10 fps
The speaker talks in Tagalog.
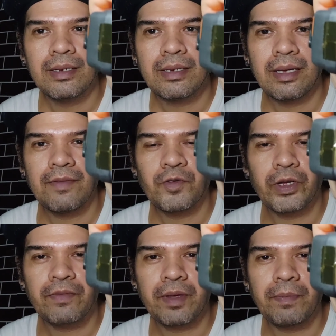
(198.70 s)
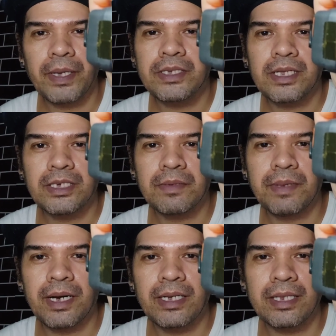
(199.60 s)
Ayan, 45 pesos lang siya
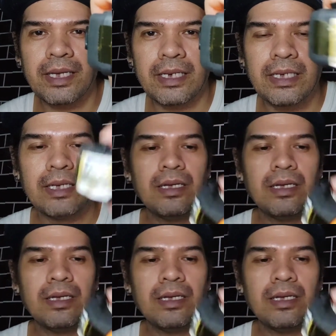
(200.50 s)
makating.